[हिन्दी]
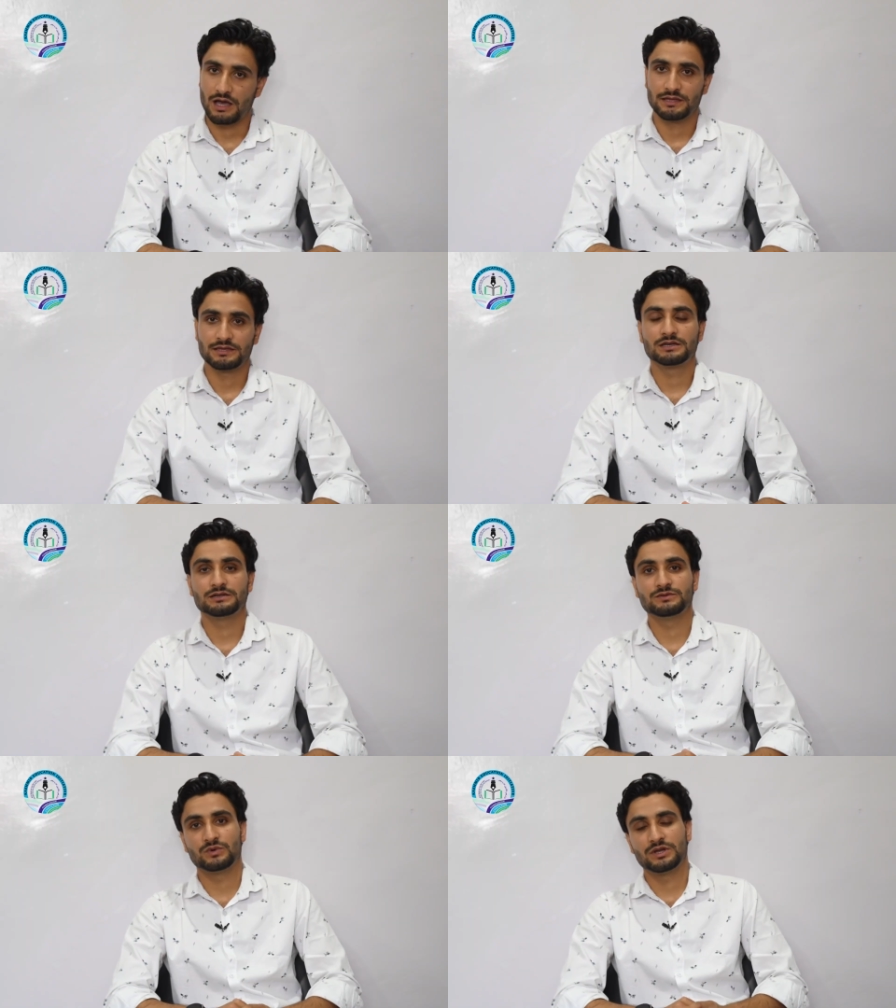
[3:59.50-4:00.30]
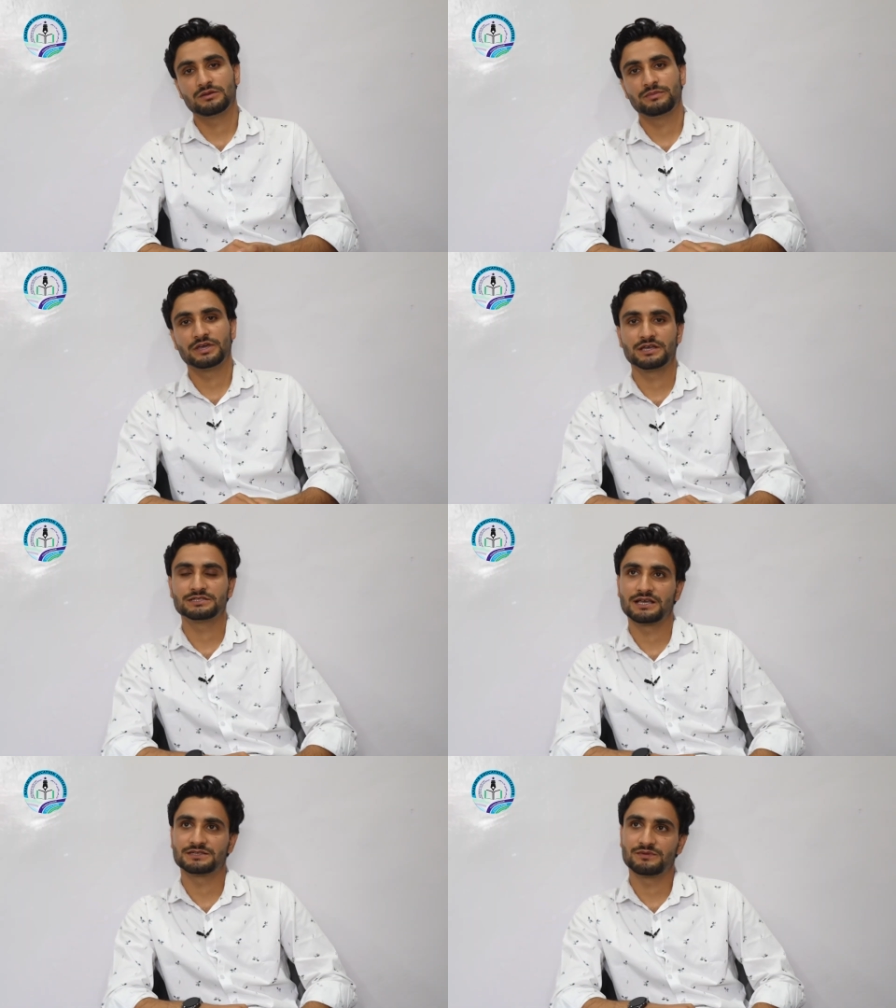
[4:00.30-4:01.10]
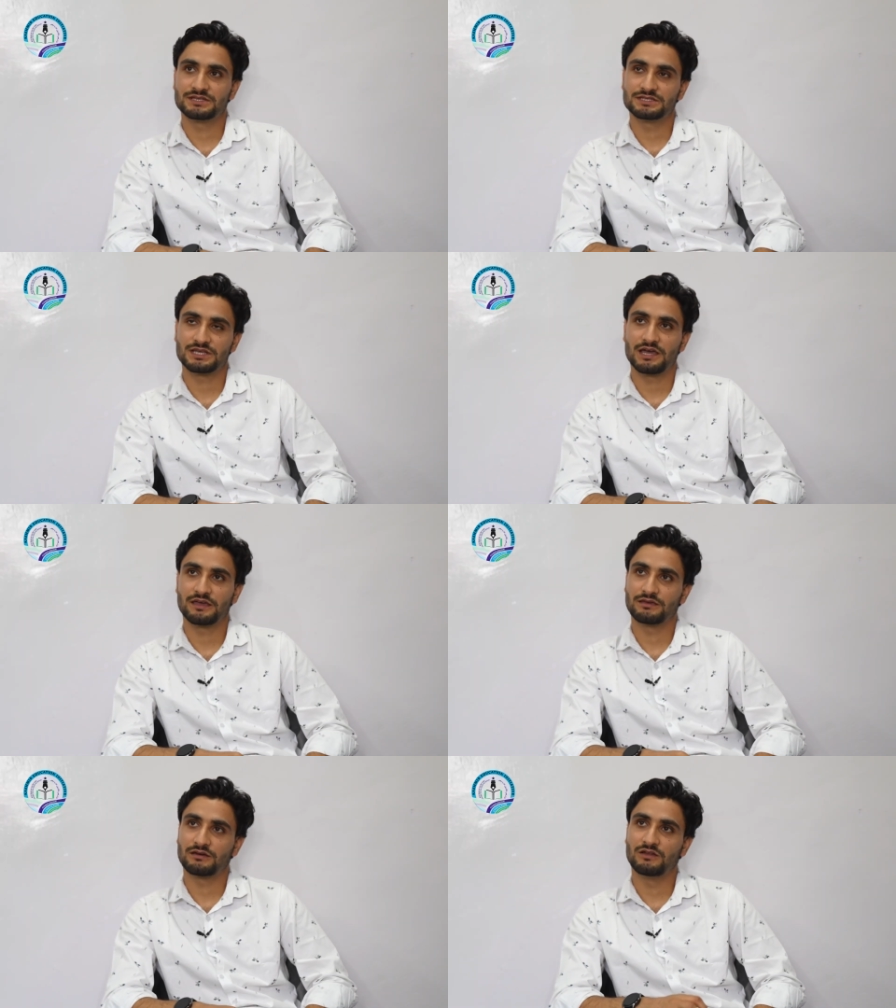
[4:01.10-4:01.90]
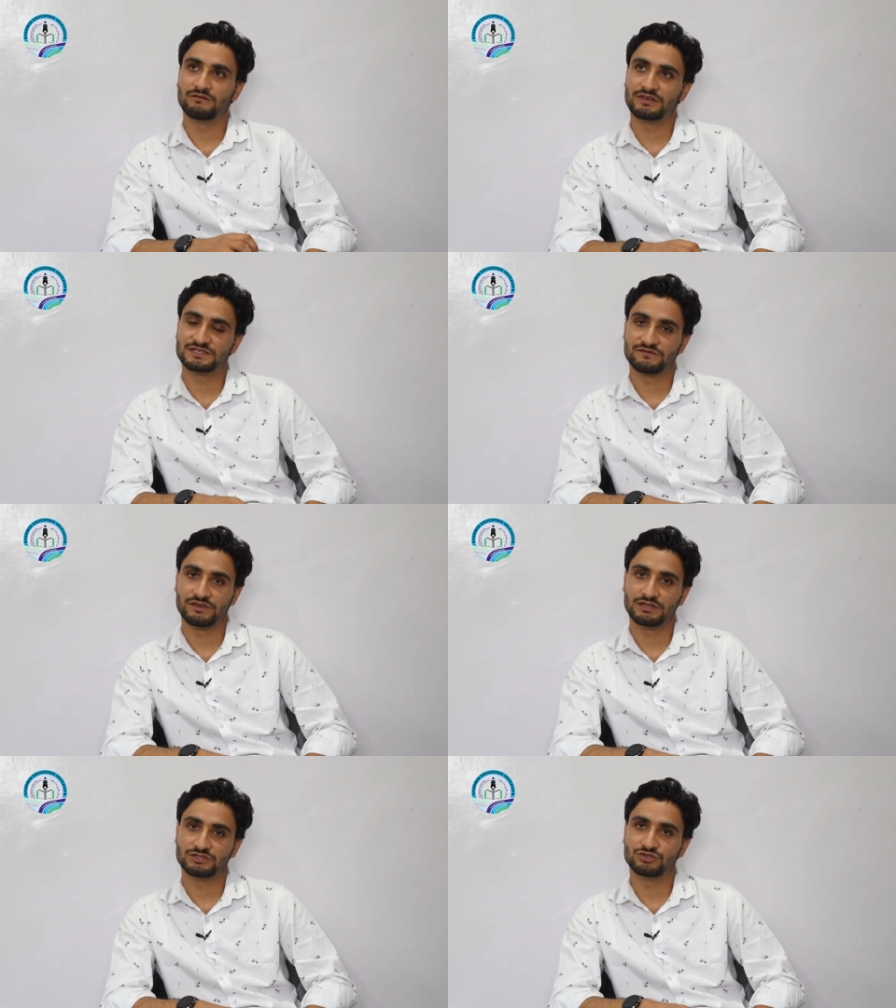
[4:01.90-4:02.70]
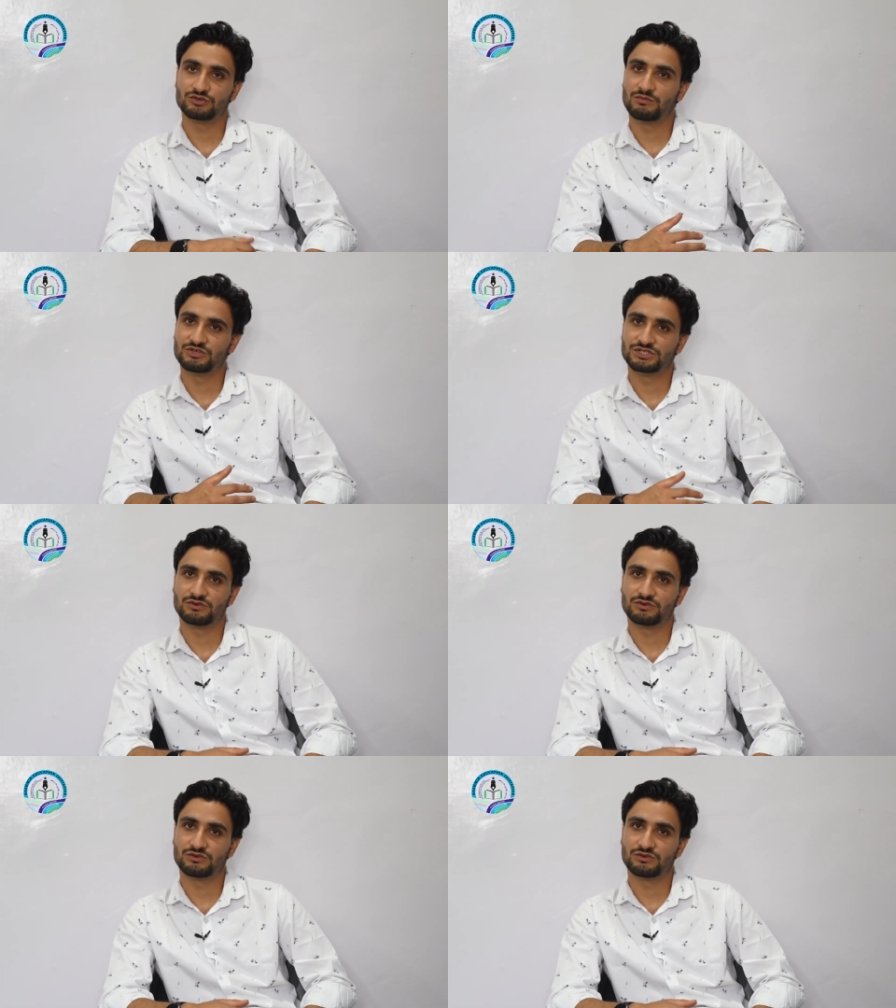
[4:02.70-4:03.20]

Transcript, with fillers: आई थिंक वन ऑफ द बिगेस्ट एक्सपीरियंसेस आई ऑलवेज फील डब्ल्यू सी